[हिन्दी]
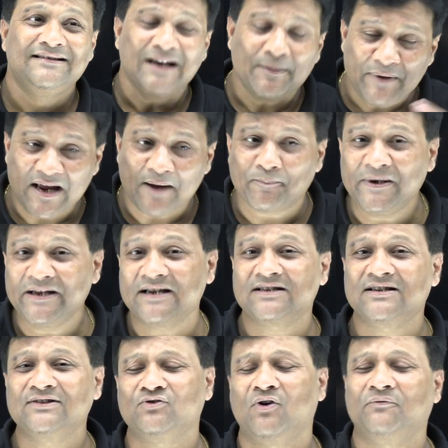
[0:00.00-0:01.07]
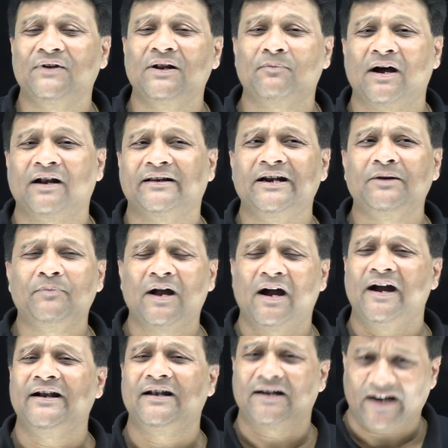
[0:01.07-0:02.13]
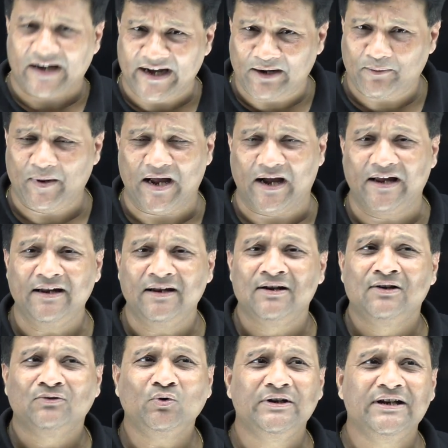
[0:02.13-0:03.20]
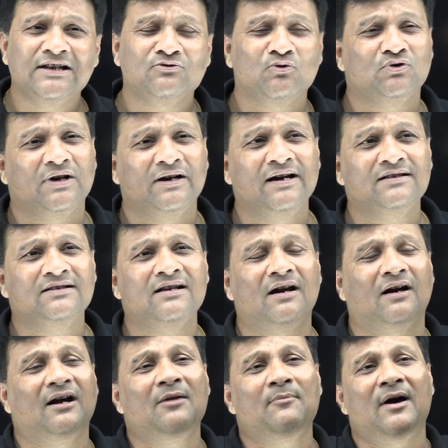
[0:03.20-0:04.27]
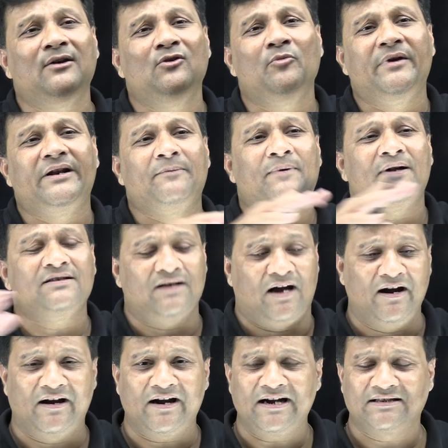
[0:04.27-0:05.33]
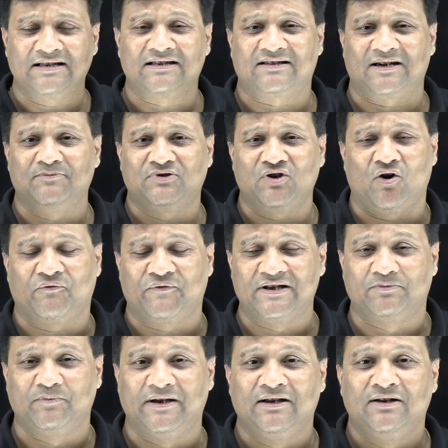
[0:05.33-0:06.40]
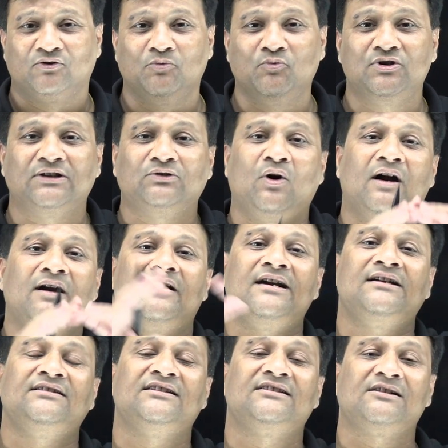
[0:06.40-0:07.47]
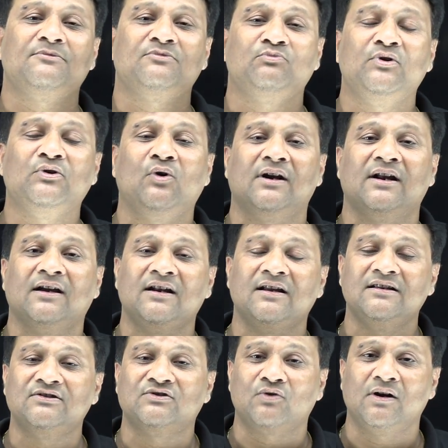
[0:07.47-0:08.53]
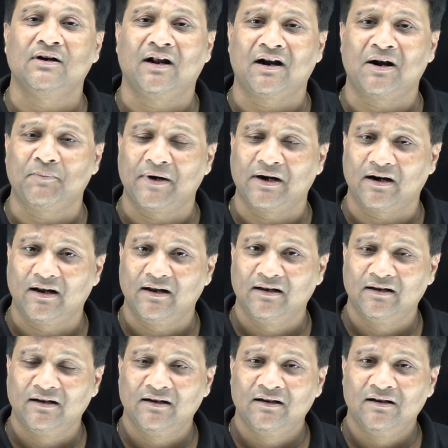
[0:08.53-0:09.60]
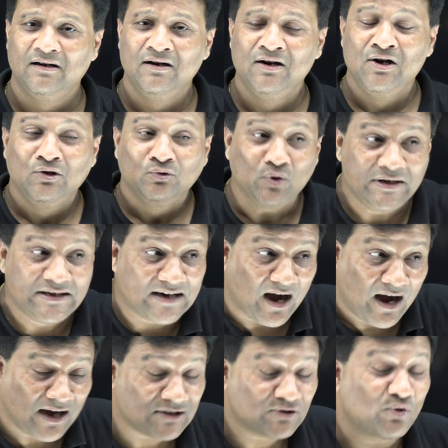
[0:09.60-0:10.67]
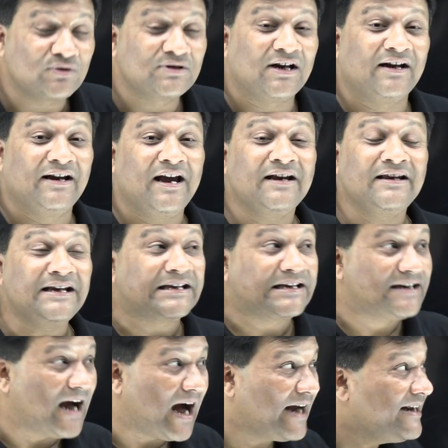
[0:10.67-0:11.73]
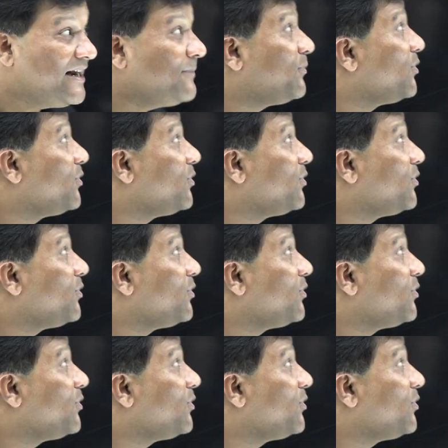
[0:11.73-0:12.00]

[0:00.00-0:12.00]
जब ये एप्लीकेशन सॉफ्टवेयर मार्केट में आए ट्रेंड में आए तो ये सोचा गया सर अगर मान लो मेरे पास हंड्रेड सिस्टम्स हैं ऑफिस में तो मुझे तो हंड्रेड सिस्टम्स में इनको अलग अलग इंस्टॉल करना पड़ रहा है तो यहां सोचा गया कि क्या यह